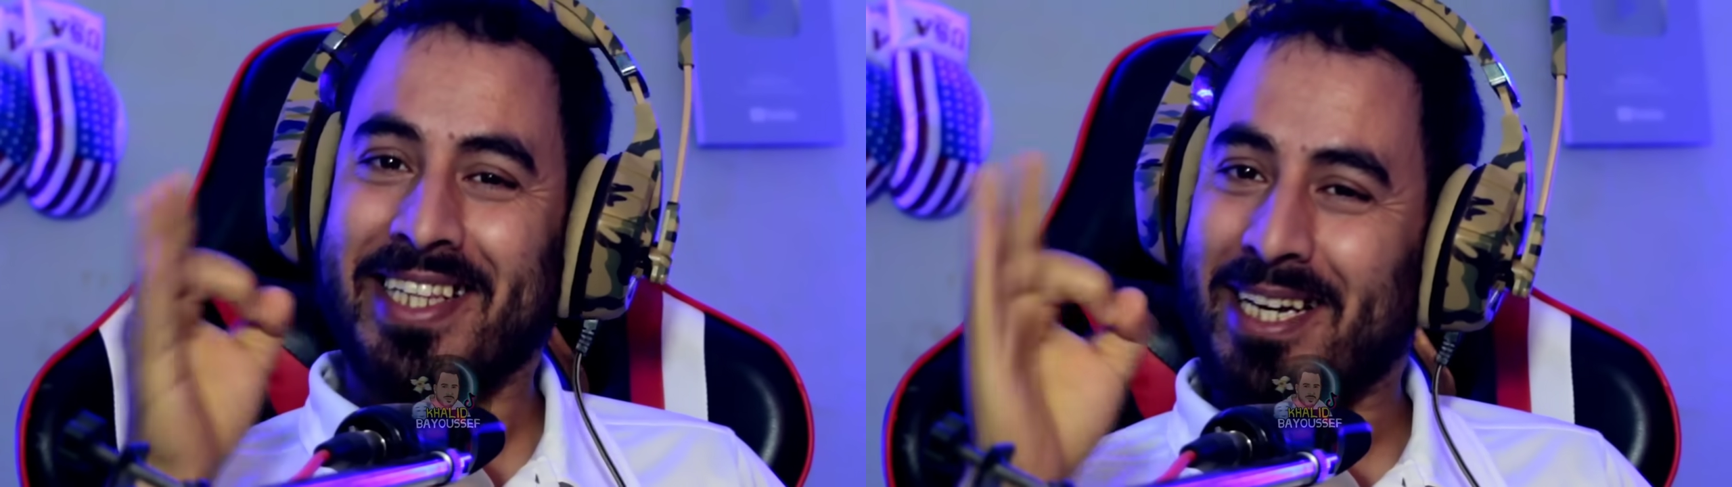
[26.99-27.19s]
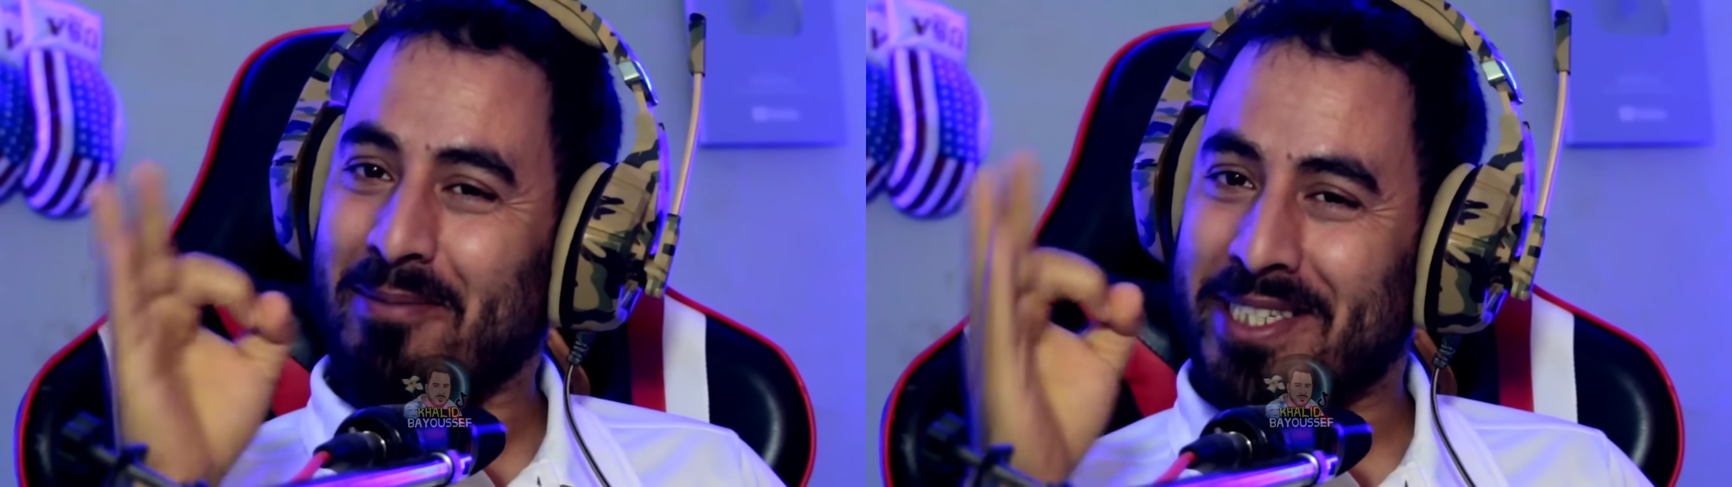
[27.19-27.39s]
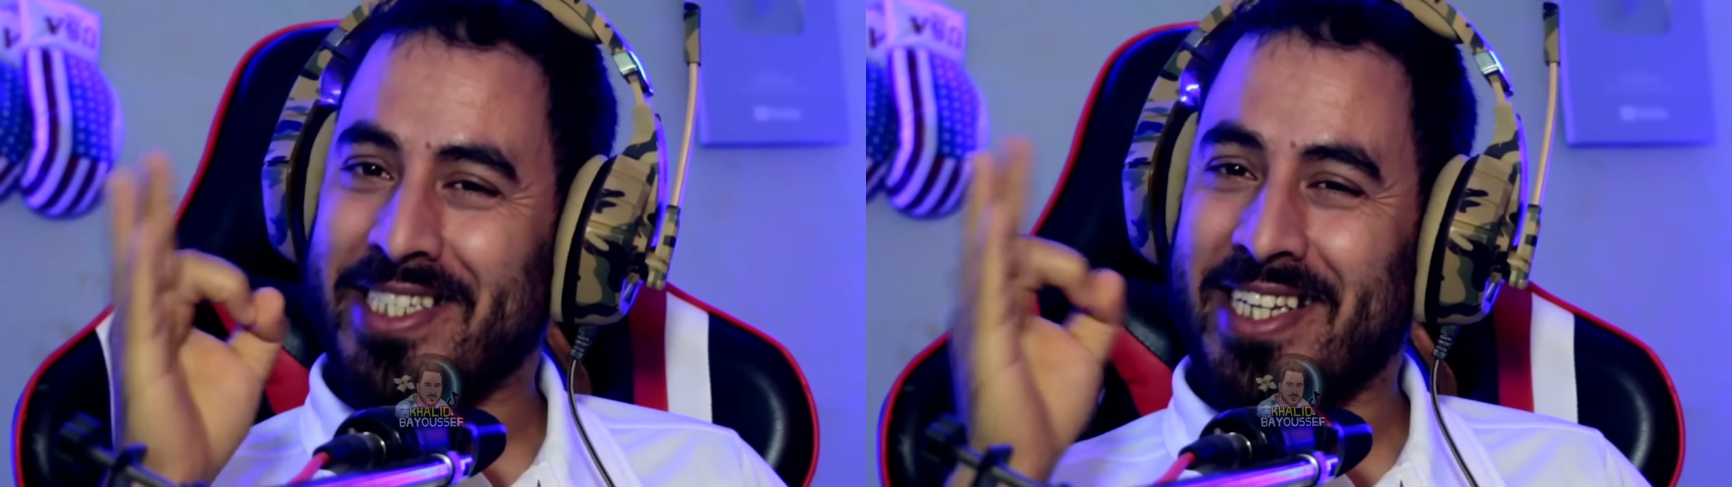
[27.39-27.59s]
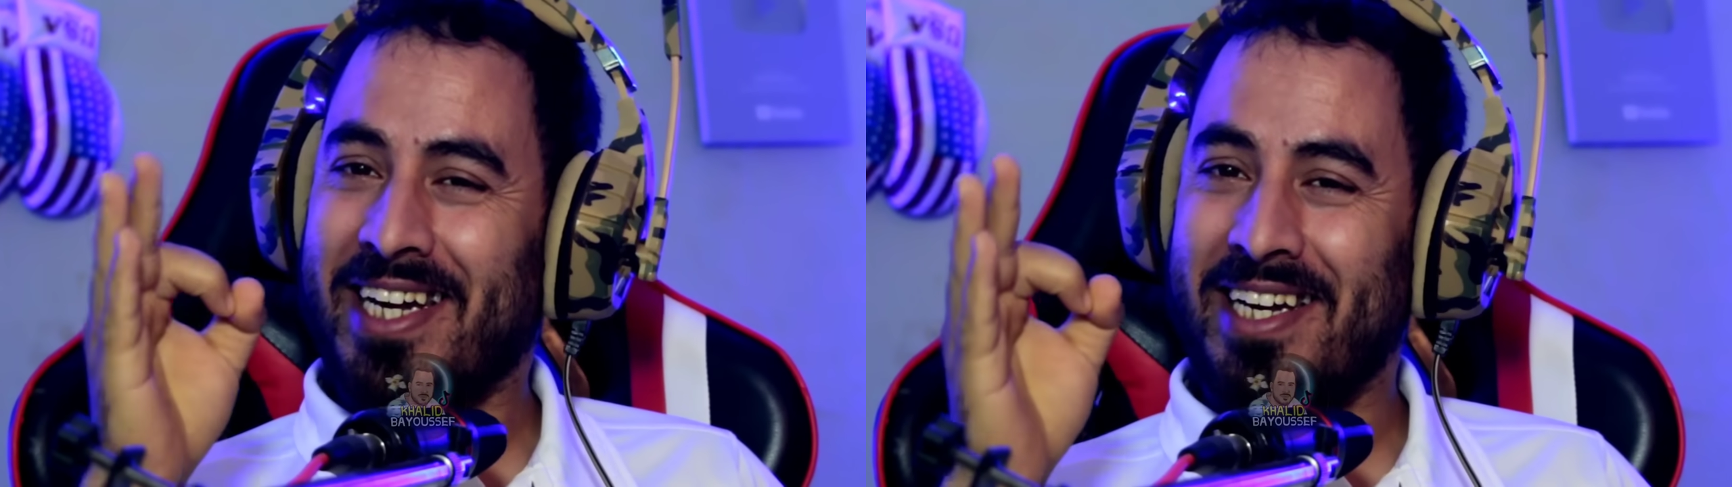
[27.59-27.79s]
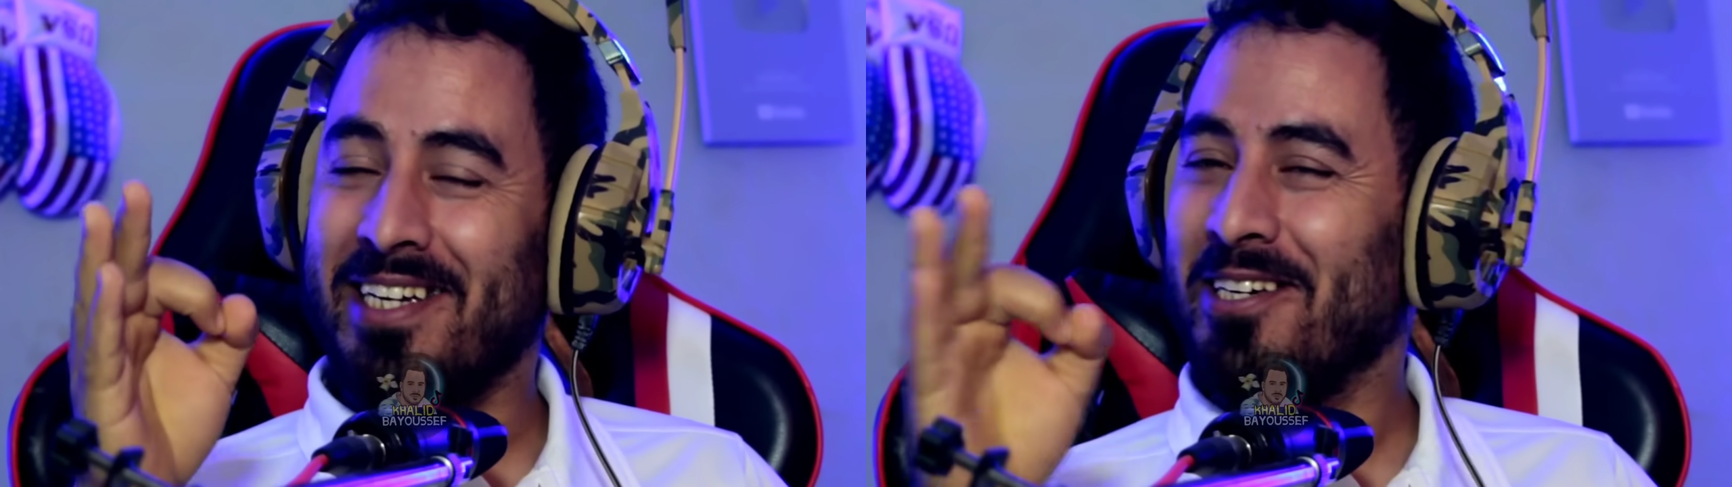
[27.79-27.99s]
ديال
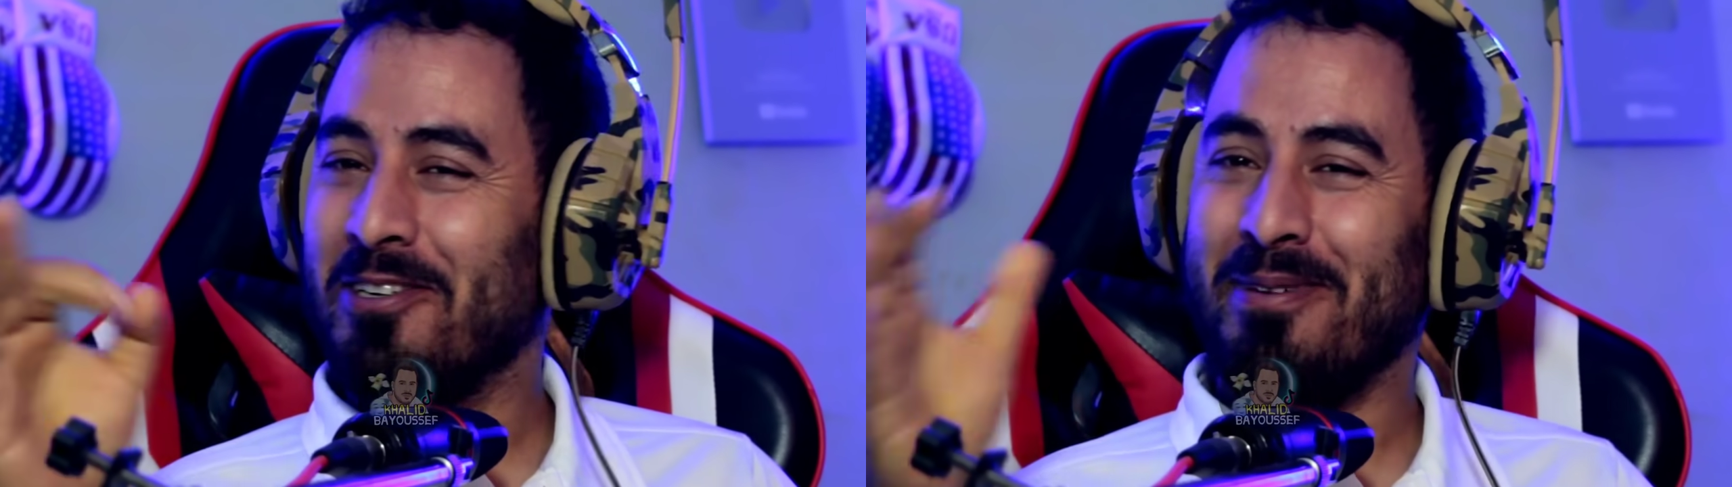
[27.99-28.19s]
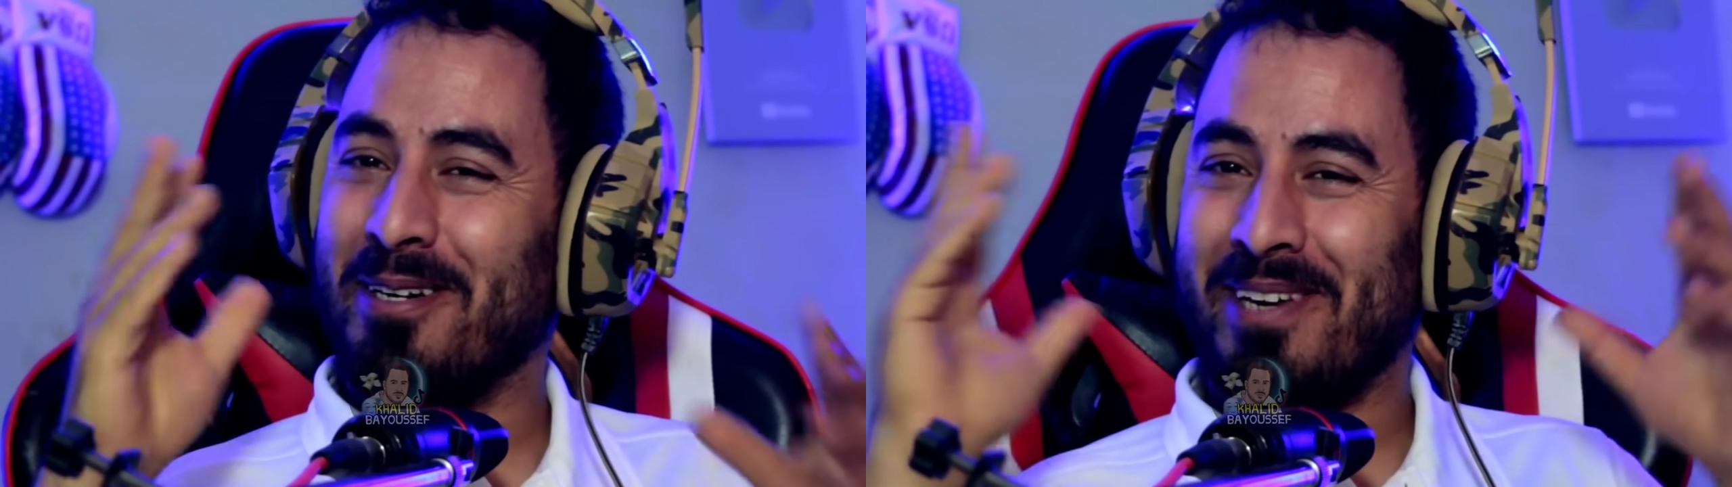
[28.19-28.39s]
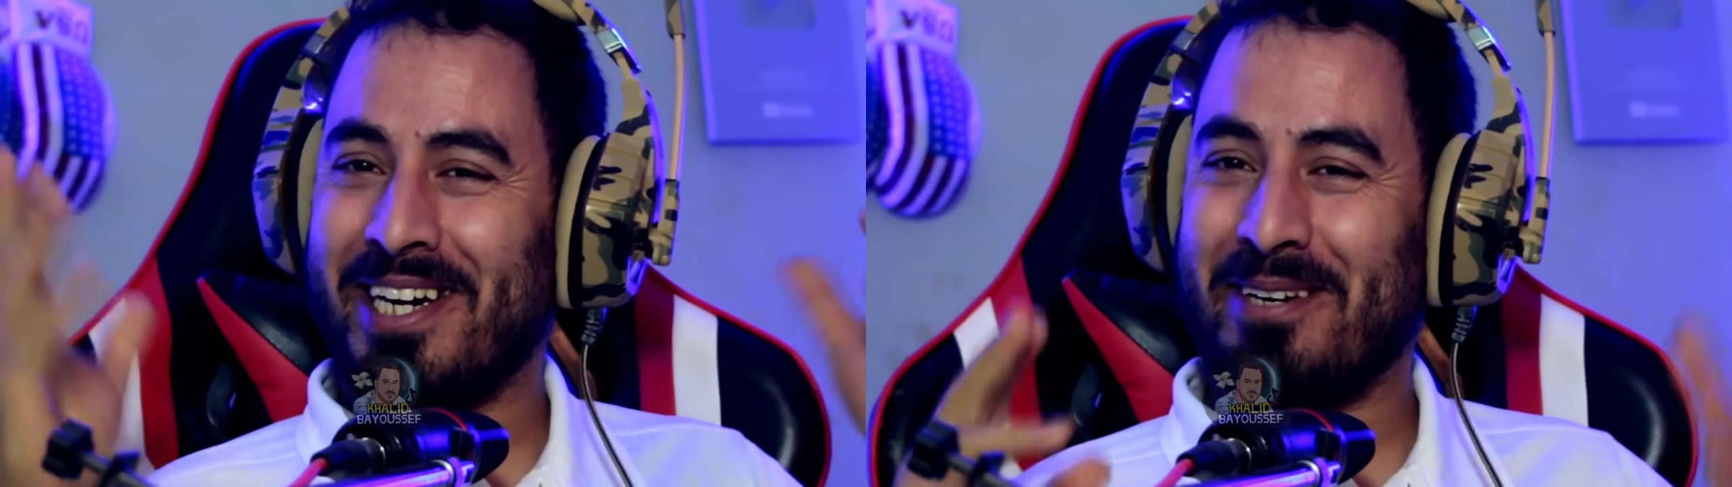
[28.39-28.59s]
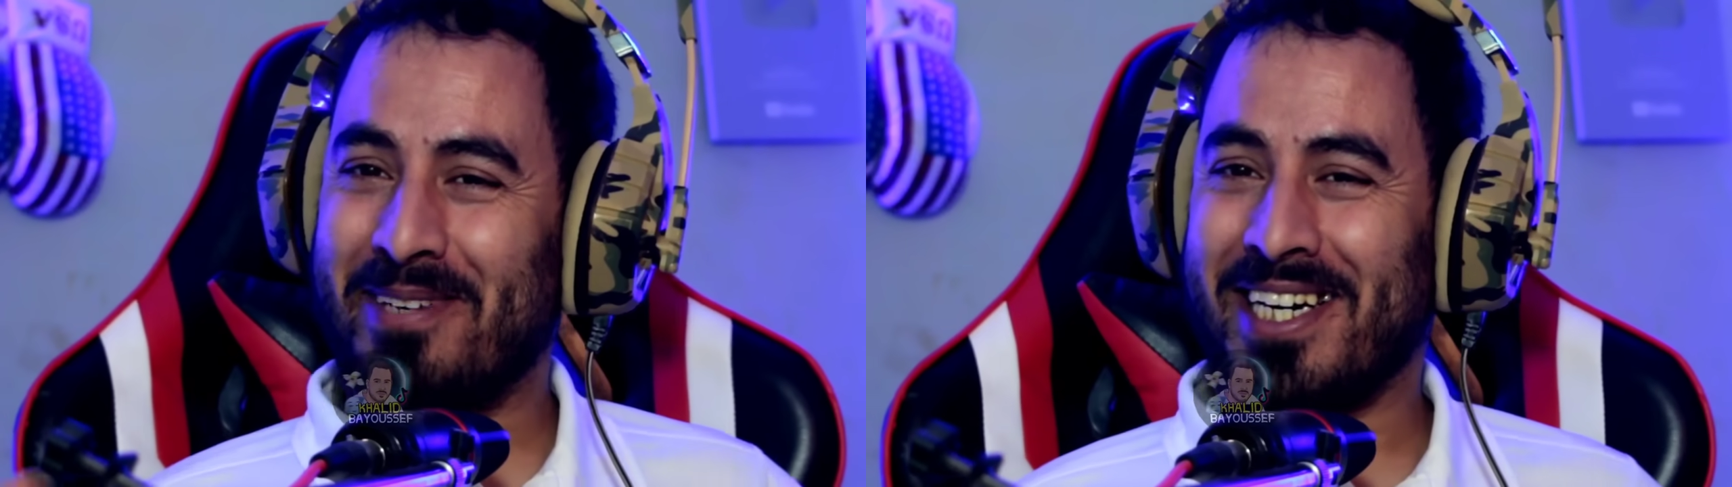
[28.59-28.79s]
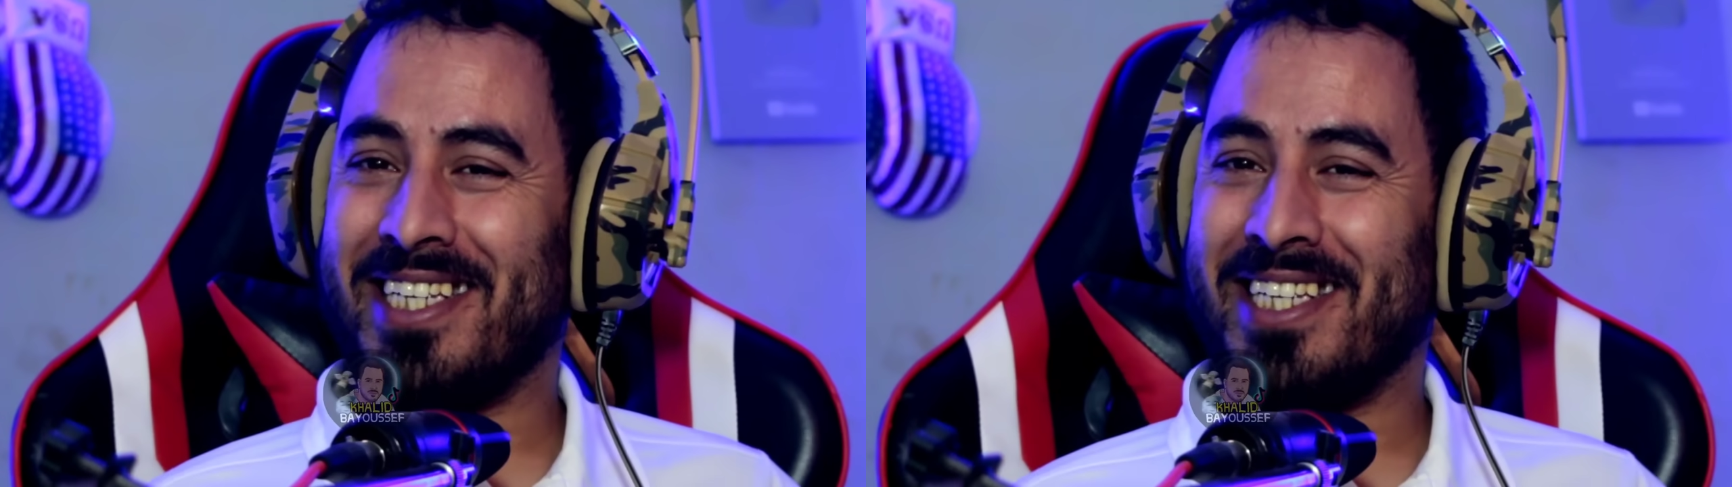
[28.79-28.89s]
بصح اليوم المغاربه